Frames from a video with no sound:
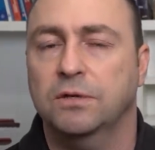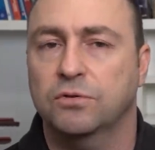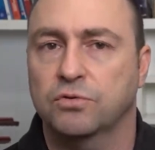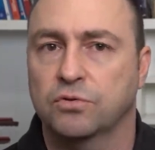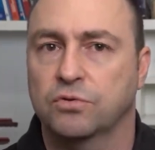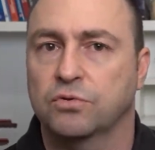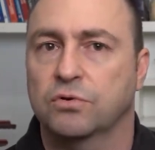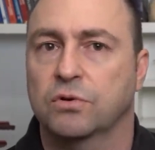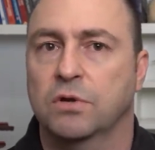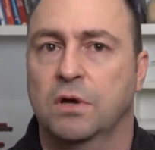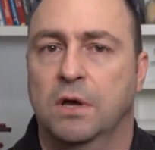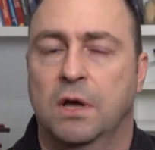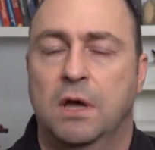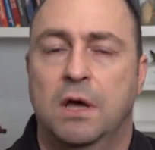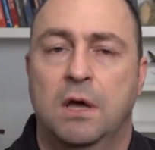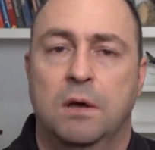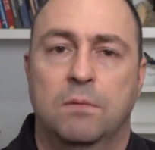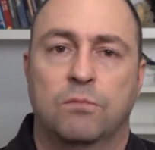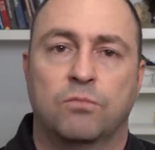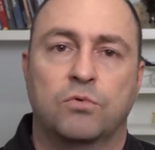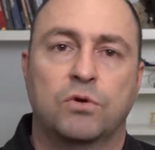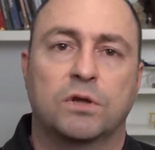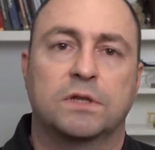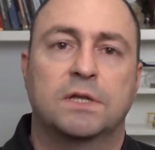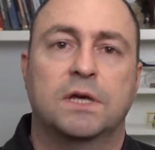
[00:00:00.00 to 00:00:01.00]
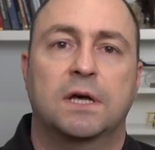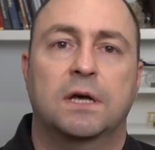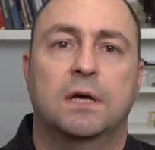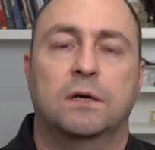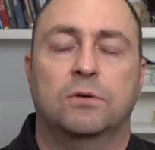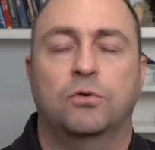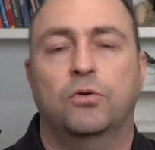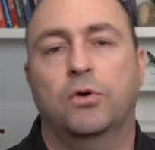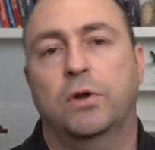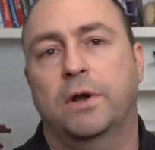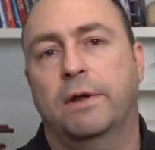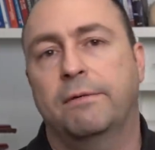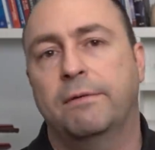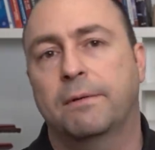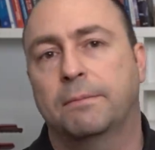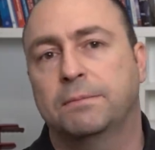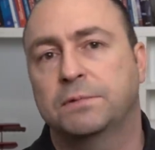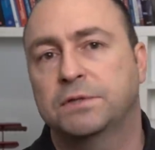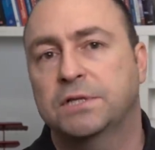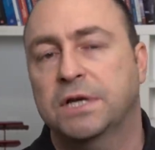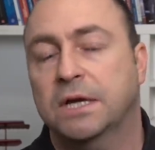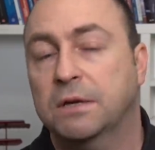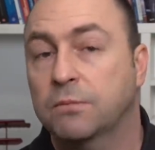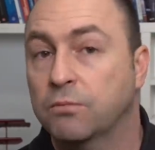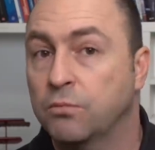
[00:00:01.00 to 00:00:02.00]
Çünkü burada görev
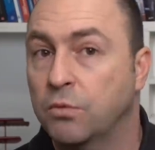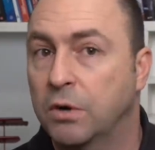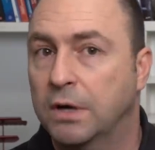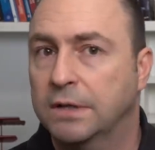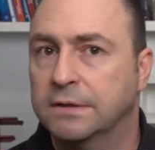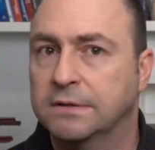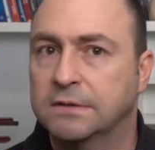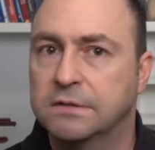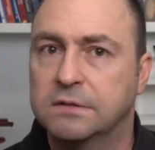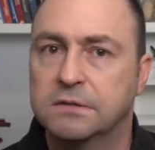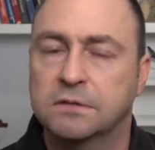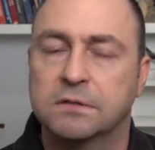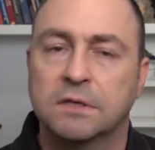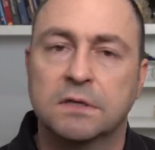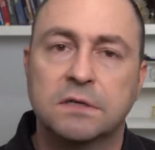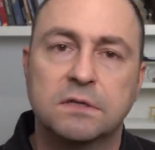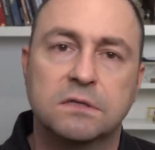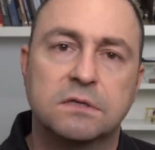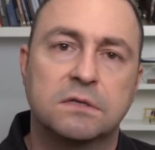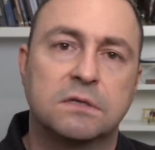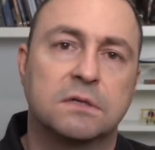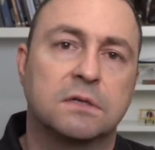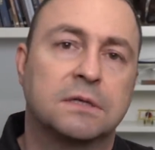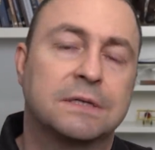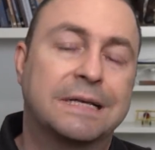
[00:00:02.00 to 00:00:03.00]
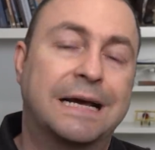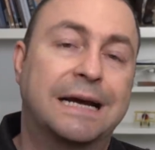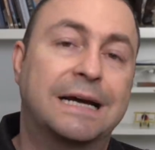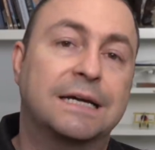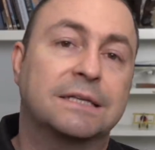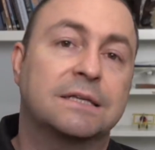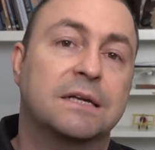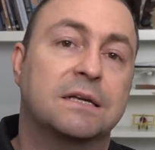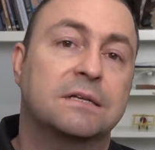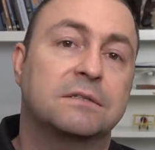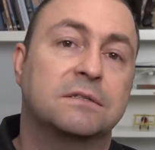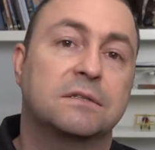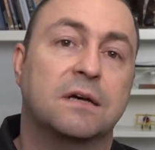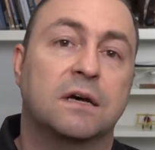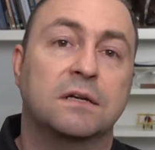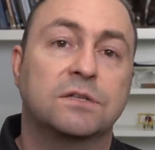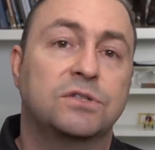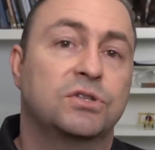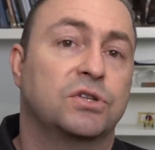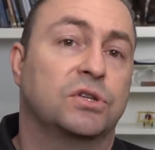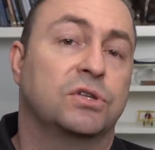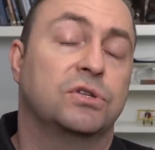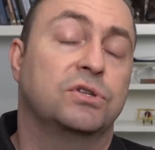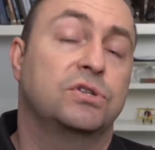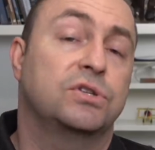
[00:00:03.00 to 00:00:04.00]
yapacak mühendis sayısı, ne kadar saat
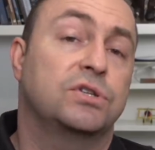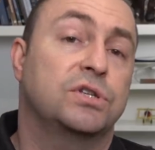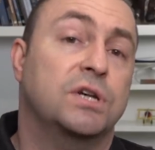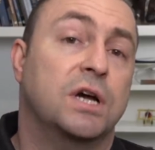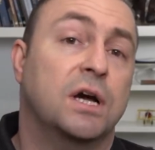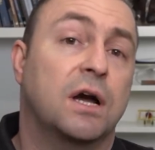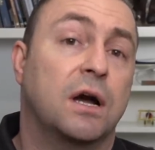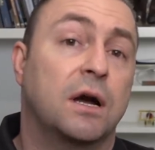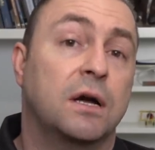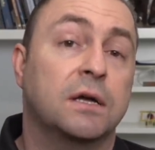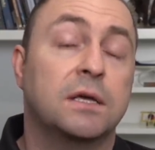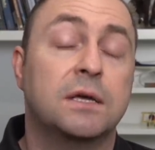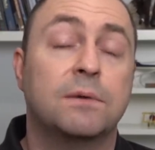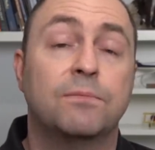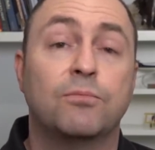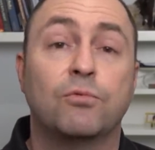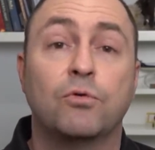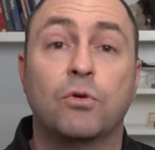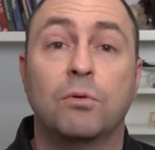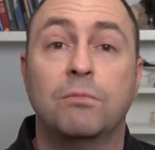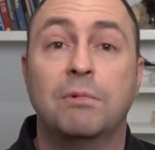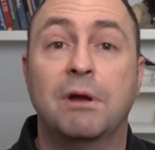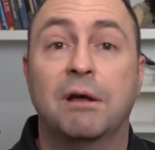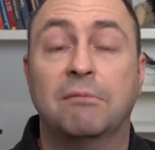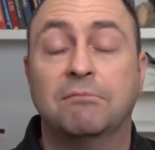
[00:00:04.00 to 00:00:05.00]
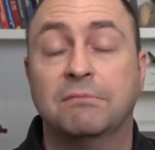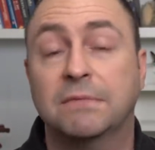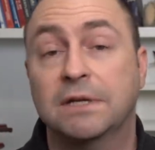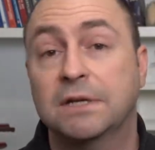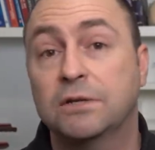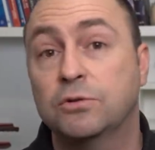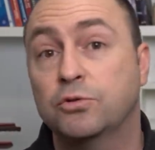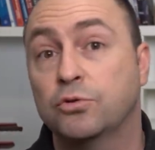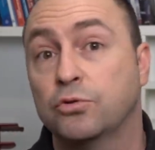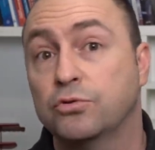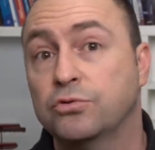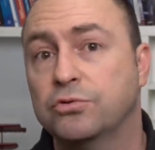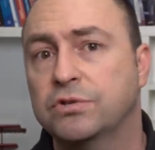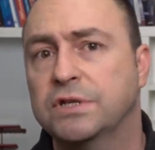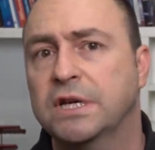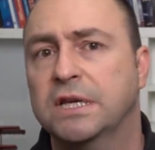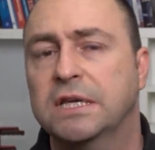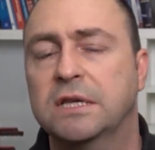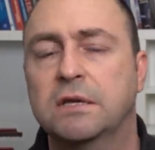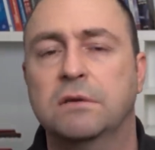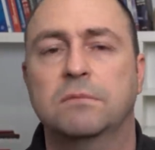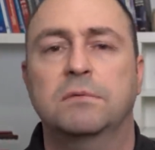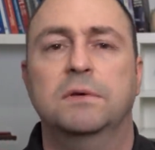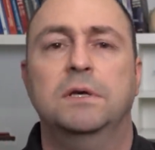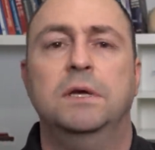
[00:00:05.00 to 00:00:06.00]
çalışacak, hangi problemleri
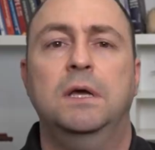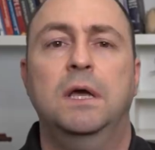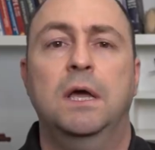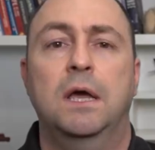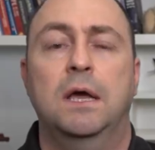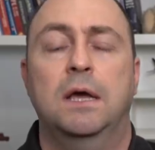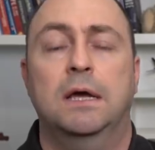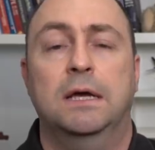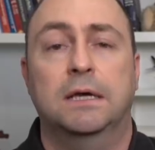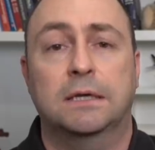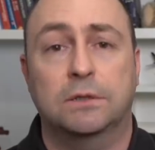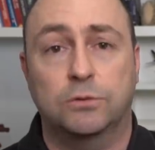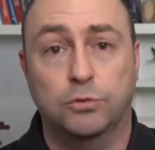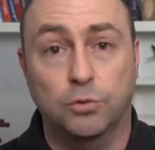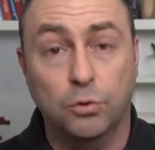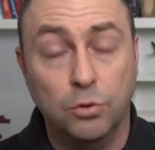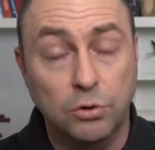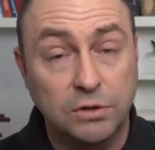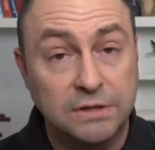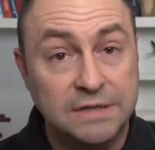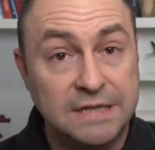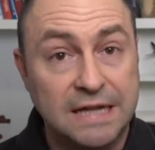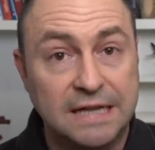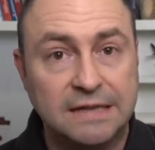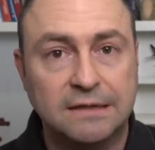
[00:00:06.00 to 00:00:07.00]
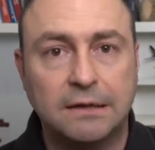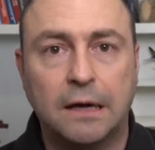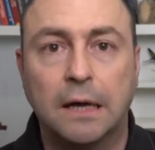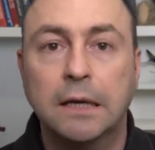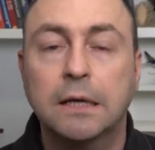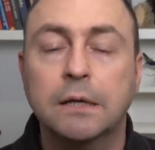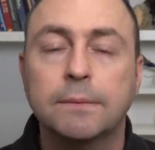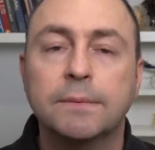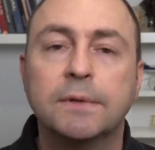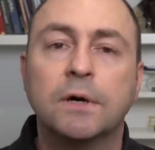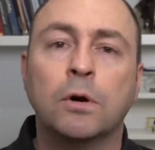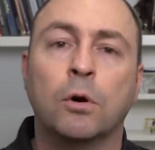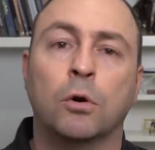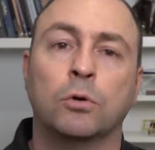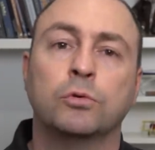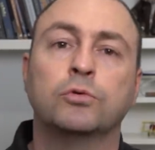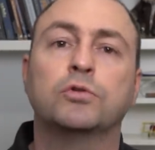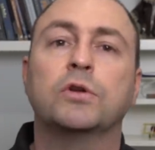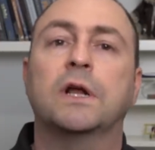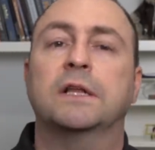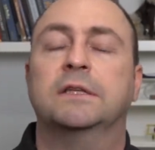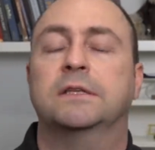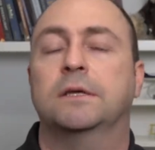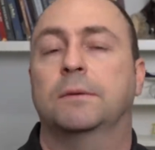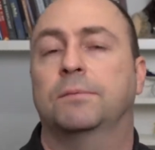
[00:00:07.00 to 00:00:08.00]
çözecek gibi çok detaylı bir
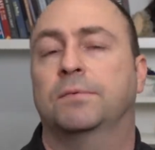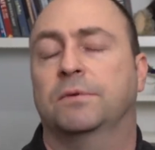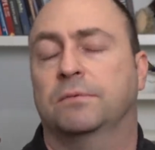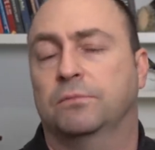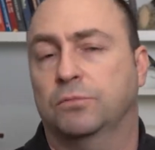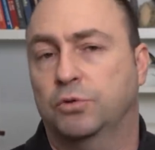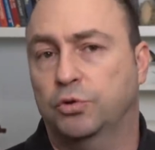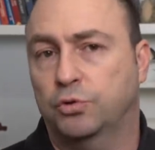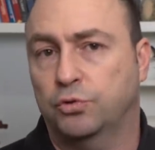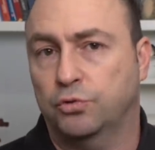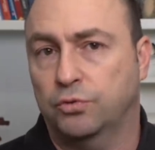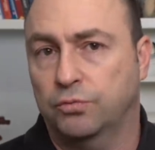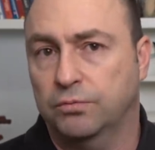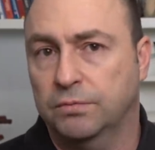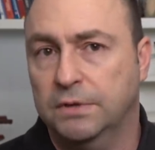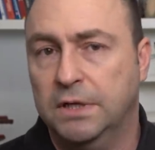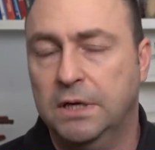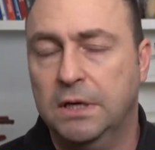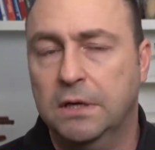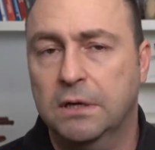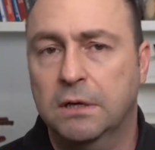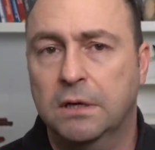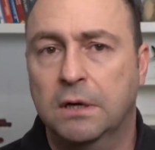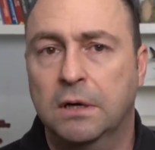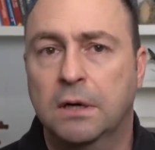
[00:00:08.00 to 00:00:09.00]
kontrat yapılmış durumda.